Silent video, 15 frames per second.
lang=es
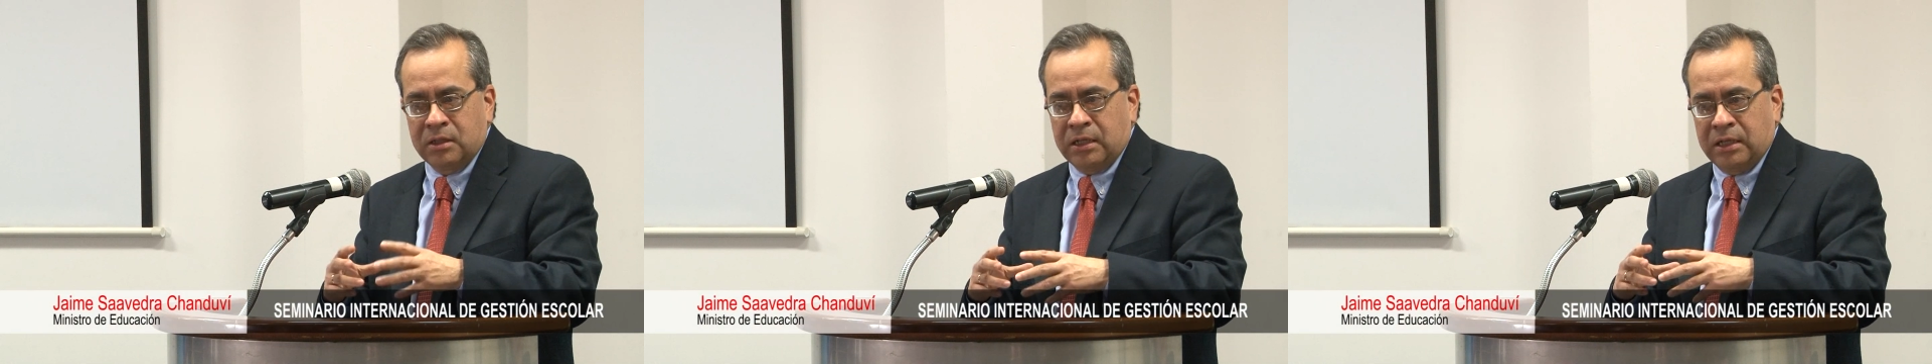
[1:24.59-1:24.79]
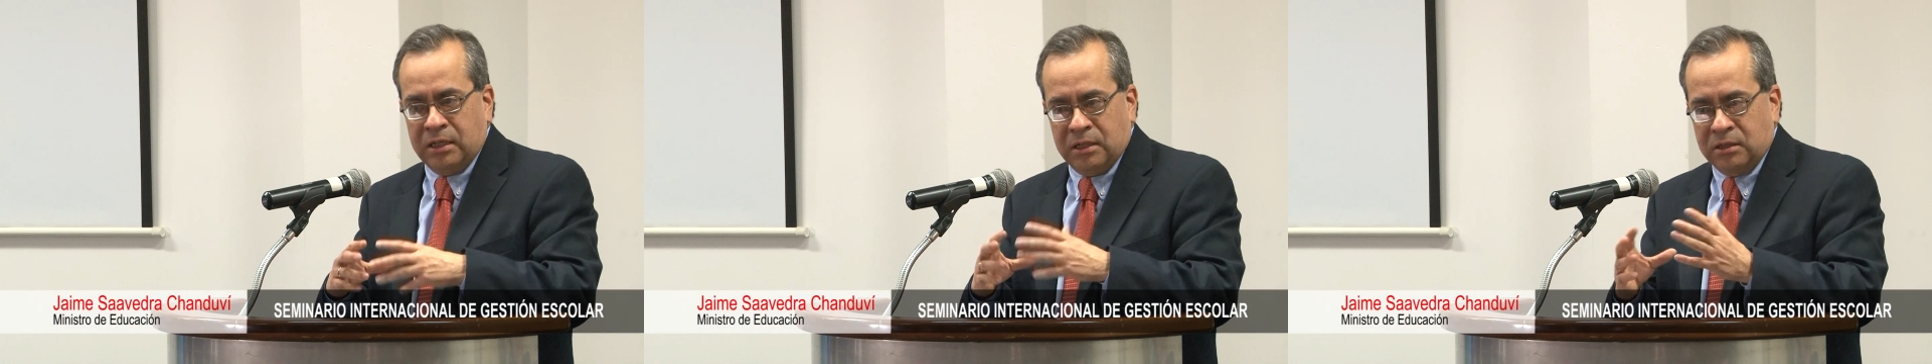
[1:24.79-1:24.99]

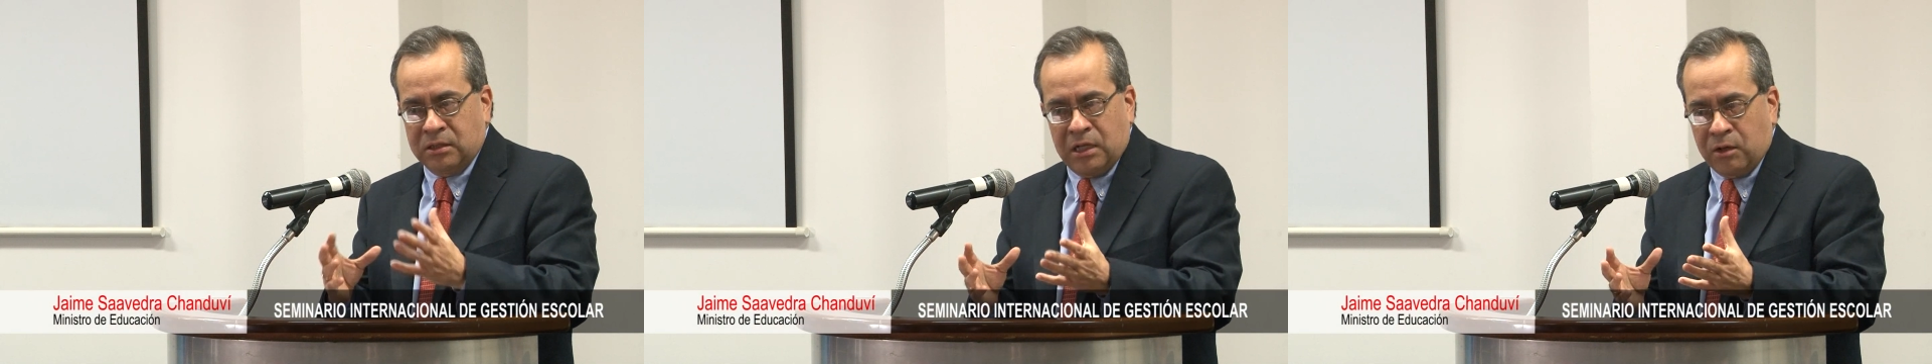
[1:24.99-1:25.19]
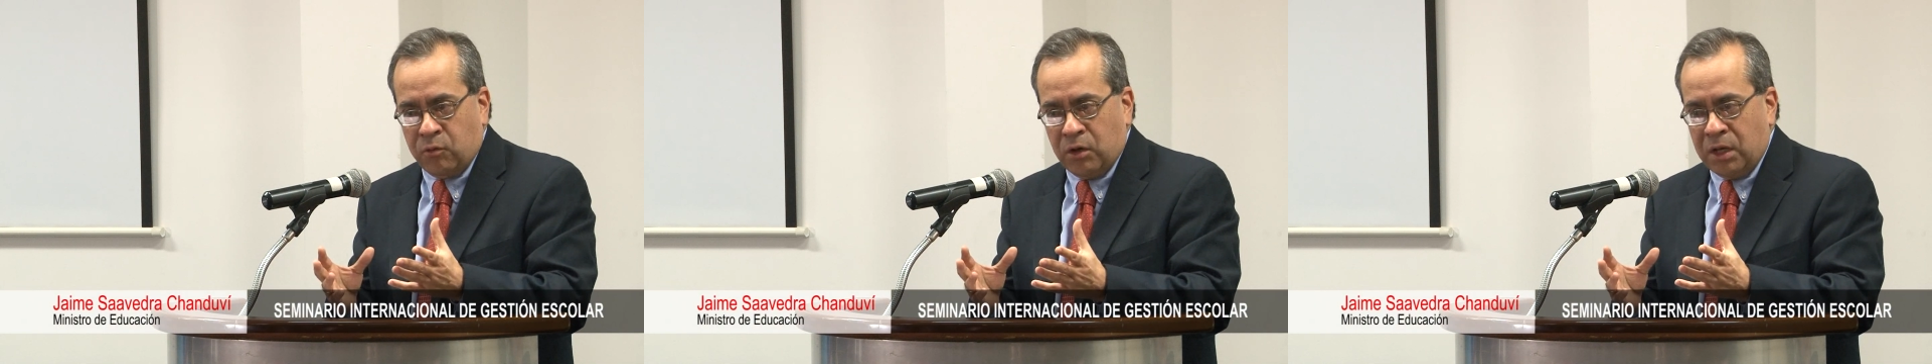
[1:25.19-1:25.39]
eh,
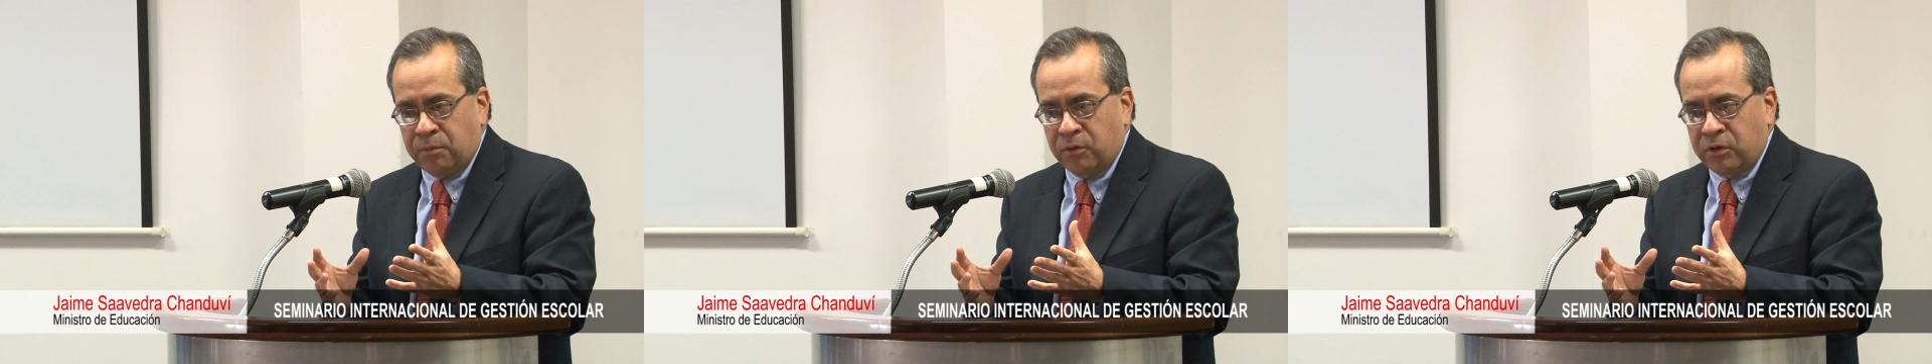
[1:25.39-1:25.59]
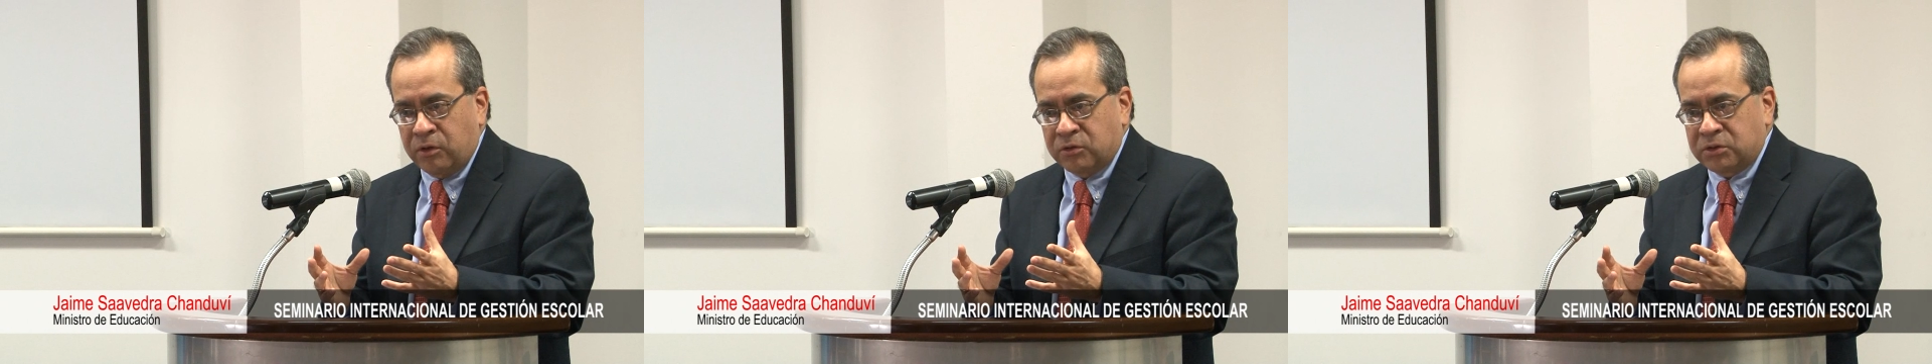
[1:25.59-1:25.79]
de la escuela
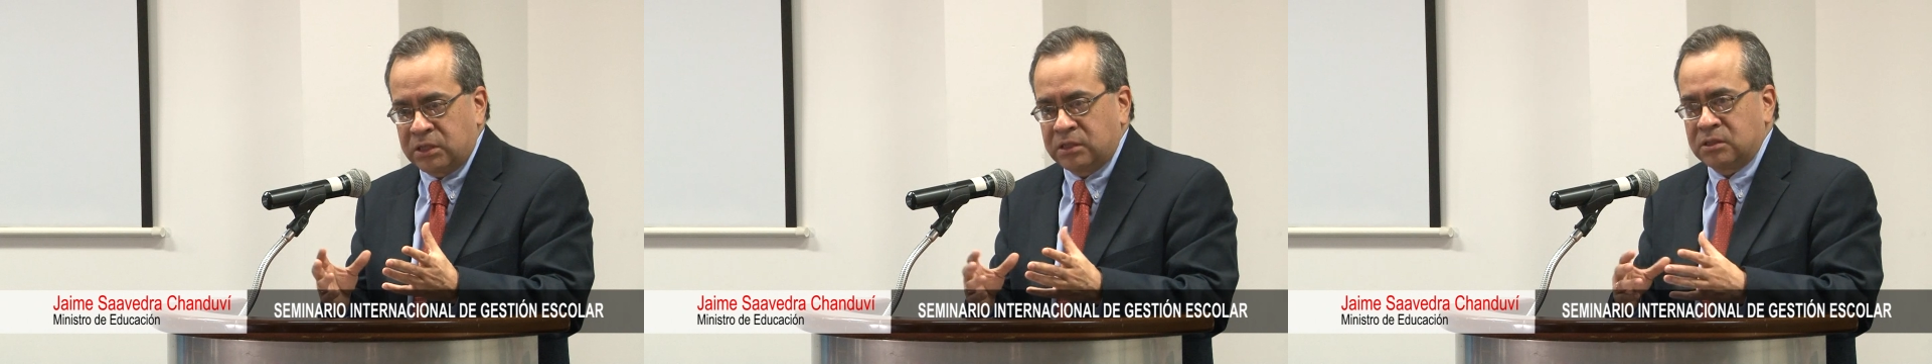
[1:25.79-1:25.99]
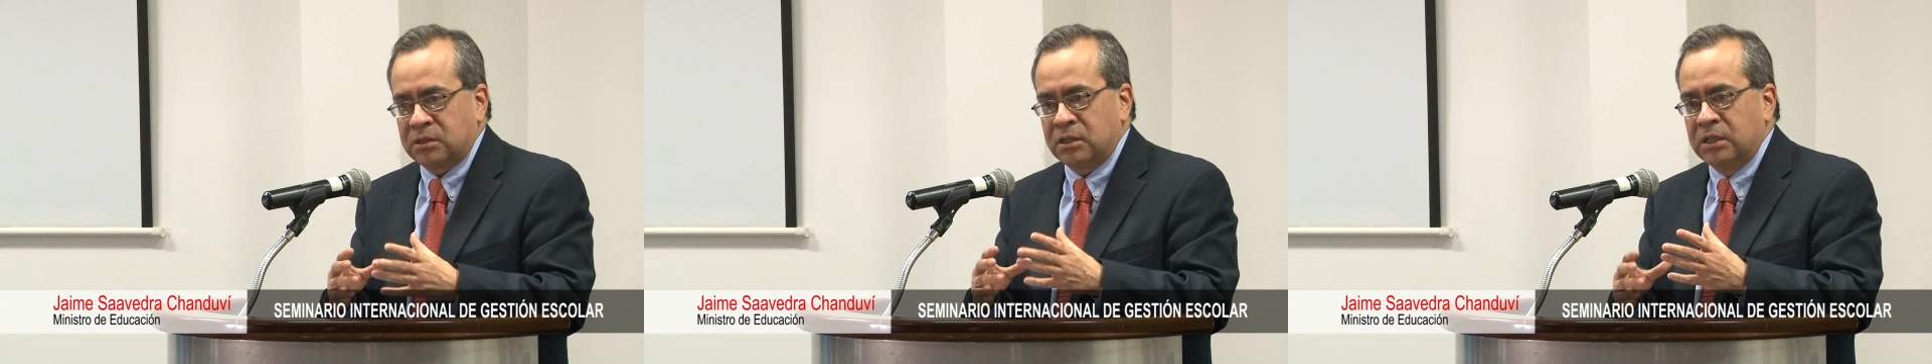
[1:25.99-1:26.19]

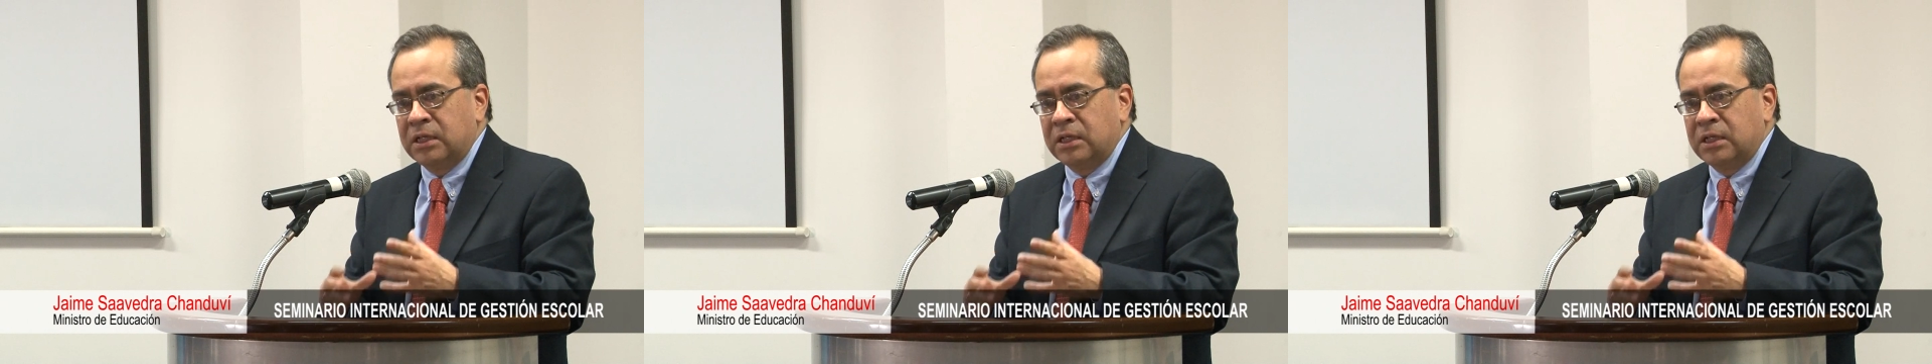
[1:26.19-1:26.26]
polidocente.